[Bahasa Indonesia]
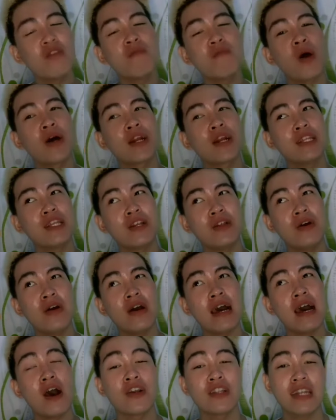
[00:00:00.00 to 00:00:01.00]
mau order dong,
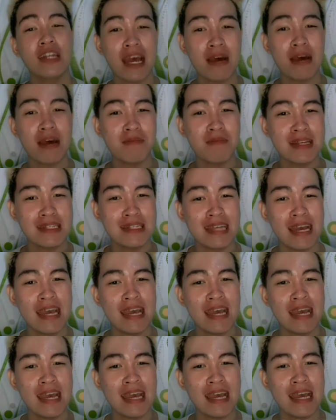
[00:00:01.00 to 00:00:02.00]
Kak. Order apa
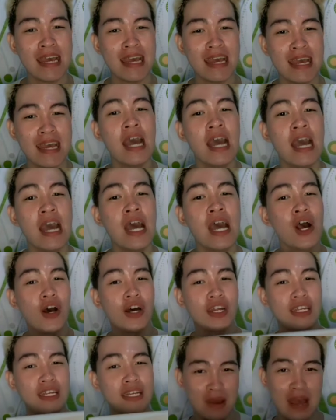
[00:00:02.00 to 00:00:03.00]
sayang?
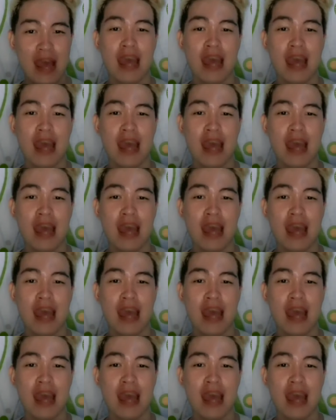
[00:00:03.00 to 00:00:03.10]
Order